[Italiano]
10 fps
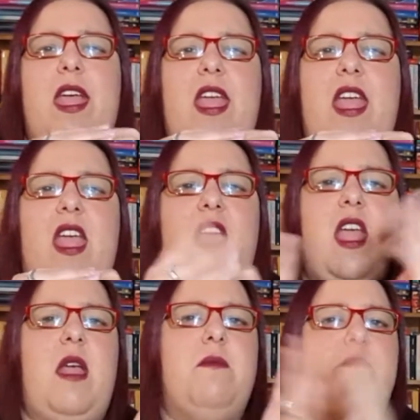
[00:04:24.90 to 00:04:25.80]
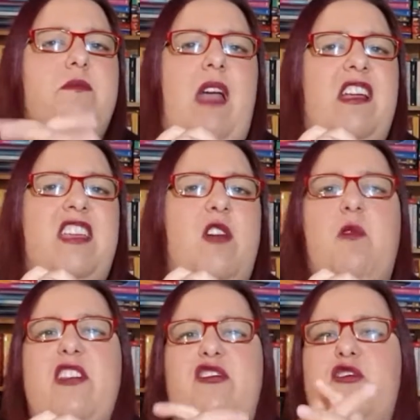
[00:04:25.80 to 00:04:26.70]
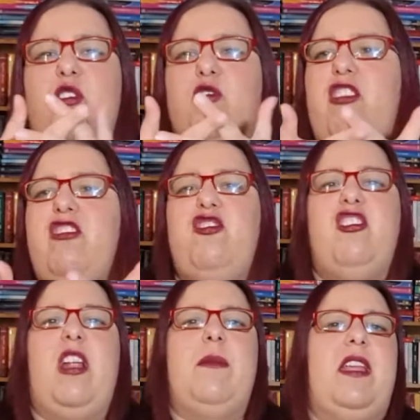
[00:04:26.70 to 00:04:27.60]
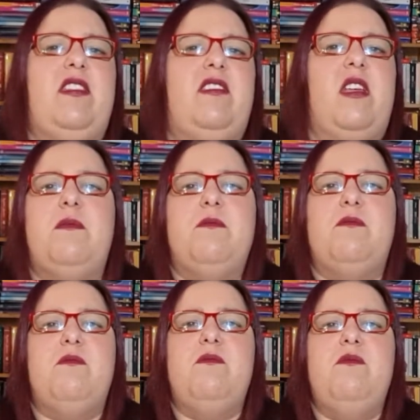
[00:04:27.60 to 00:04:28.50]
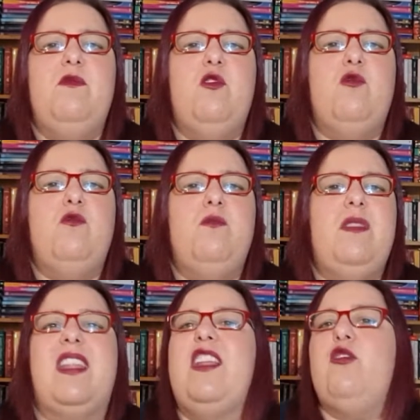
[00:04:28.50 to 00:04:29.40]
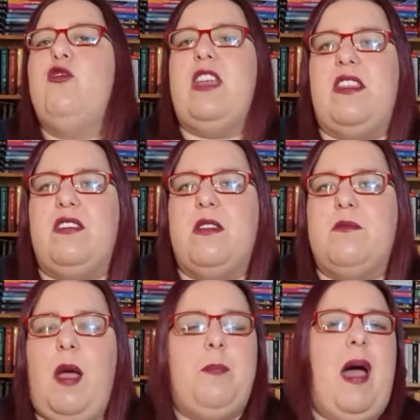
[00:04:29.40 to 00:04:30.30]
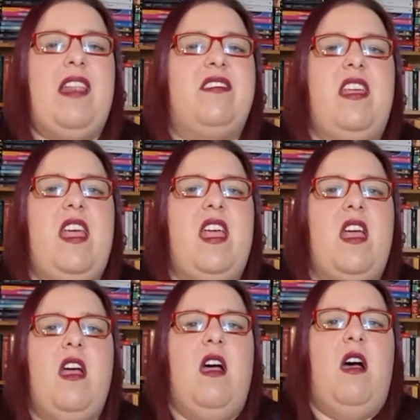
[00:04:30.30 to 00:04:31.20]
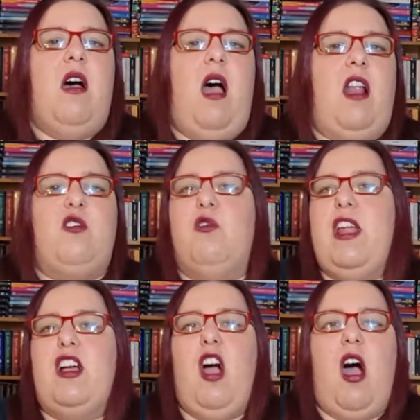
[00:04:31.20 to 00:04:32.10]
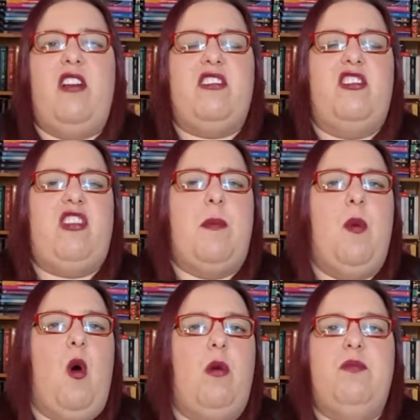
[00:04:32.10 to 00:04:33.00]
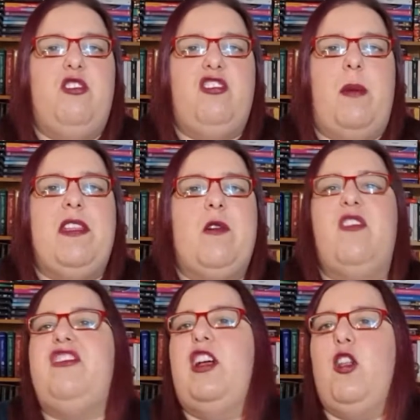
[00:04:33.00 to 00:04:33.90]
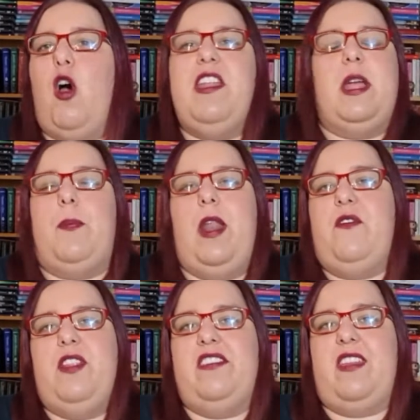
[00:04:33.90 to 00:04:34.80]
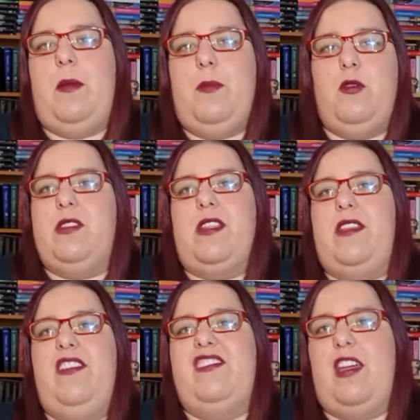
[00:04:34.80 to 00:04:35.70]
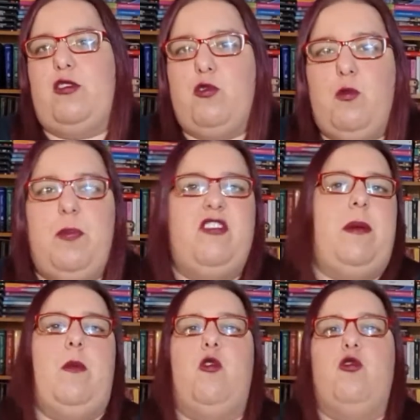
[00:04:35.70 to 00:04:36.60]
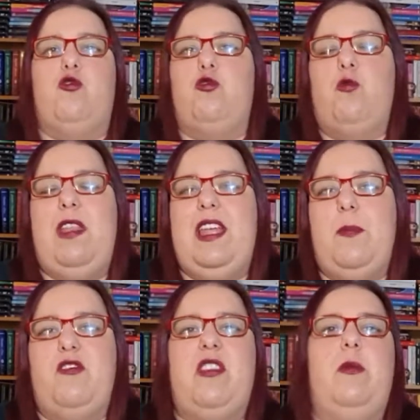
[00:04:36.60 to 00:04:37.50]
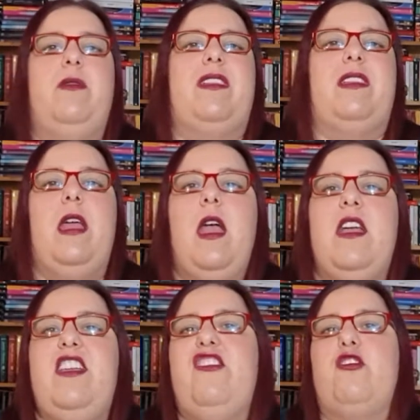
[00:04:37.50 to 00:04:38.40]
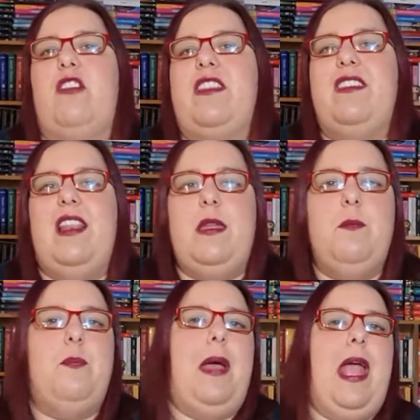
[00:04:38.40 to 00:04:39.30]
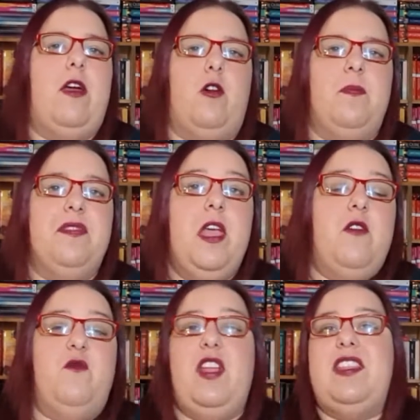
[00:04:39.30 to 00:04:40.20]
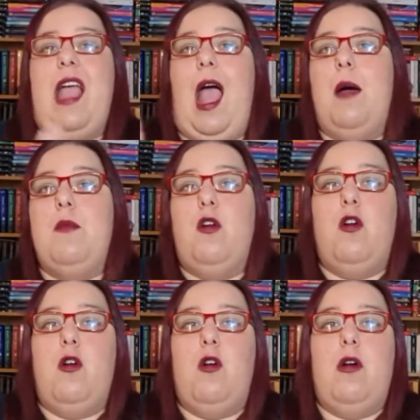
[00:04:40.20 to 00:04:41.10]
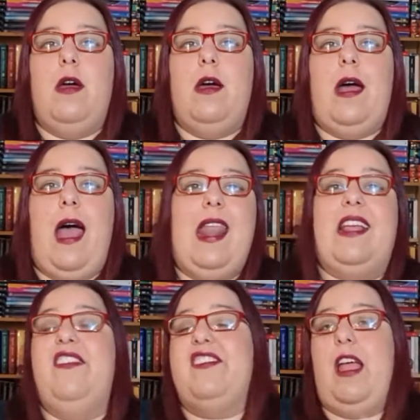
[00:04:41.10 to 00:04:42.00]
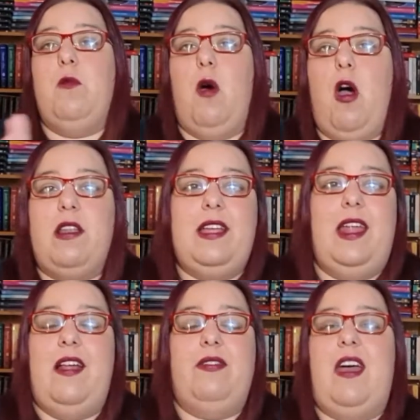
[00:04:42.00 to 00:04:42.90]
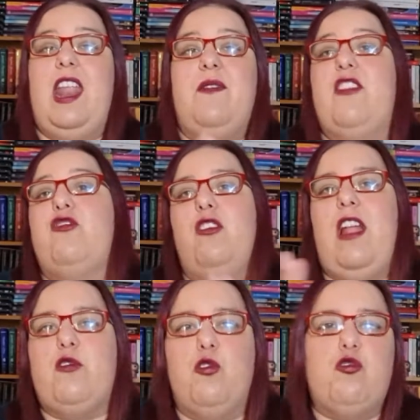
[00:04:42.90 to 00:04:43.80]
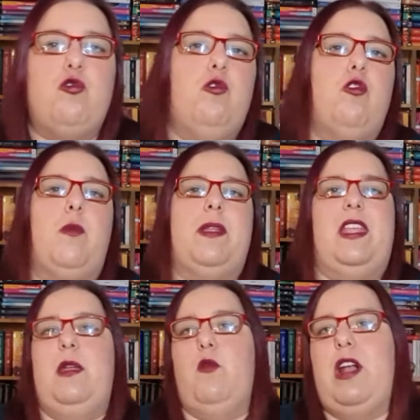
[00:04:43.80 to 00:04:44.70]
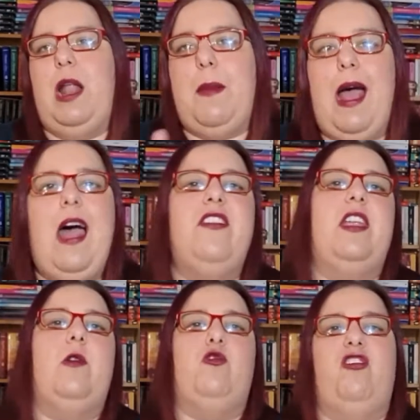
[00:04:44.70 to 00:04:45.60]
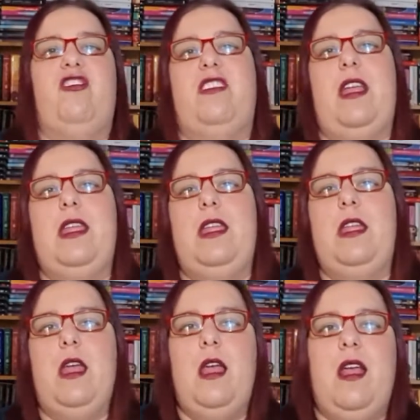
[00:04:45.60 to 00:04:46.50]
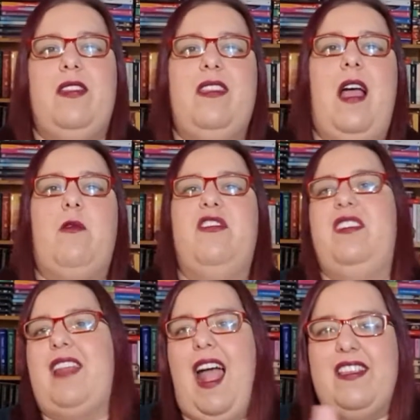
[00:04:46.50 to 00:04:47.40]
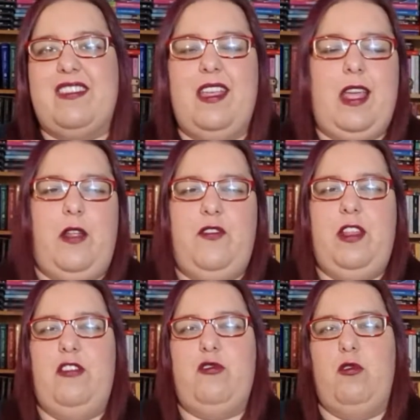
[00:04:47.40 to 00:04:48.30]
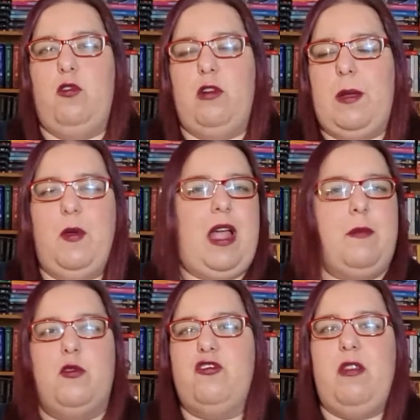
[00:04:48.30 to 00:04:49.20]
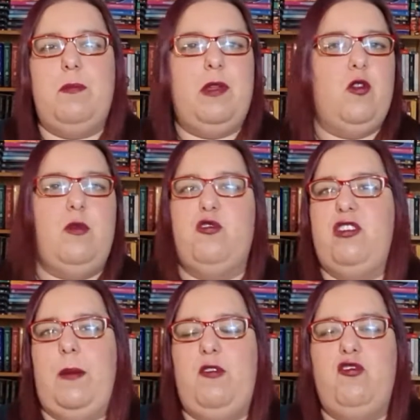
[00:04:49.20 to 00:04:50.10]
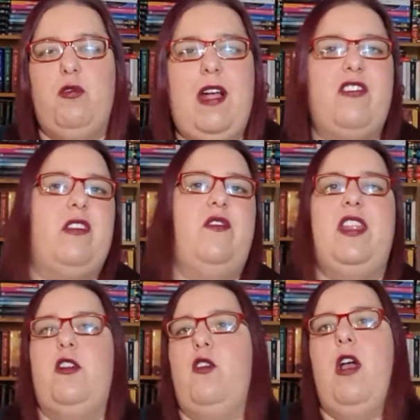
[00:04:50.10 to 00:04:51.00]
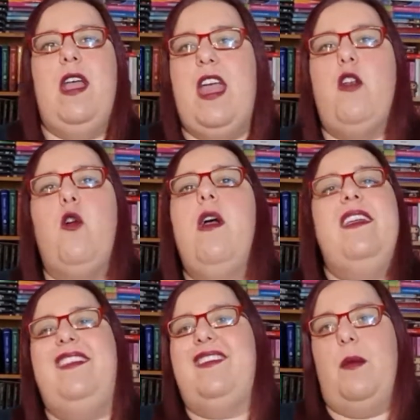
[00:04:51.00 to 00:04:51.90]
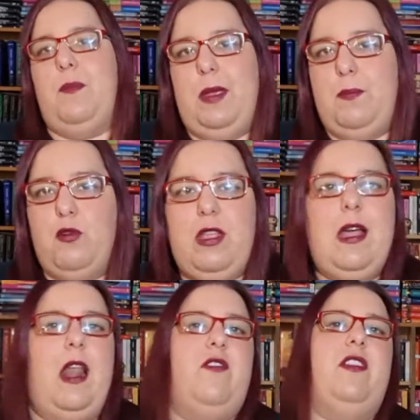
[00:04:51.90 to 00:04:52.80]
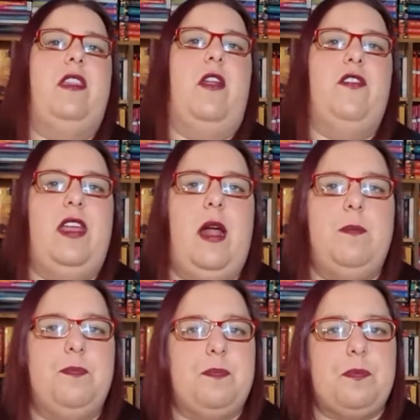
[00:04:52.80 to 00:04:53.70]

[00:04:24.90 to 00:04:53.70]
e anche questo, cioè sinceramente non mi ha detto niente, a parte alcune cose, cioè, boh, sinceramente, questi cloni che poi alla fine sarebbero diventati gli Star Trooper, cioè abbiamo conosciuto quelli che poi sarebbero diventati i soldati dell'impero. Vediamo eh, Anakin Skywalker andare verso il lato oscuro perché gli muore la madre, uccisa dai, da questi Tusken che alla fine sono, che poi cambiano sempre i nomi, non si capisce un cazzo, alla fine erano, erano i Sabibodi alla fine della fiera.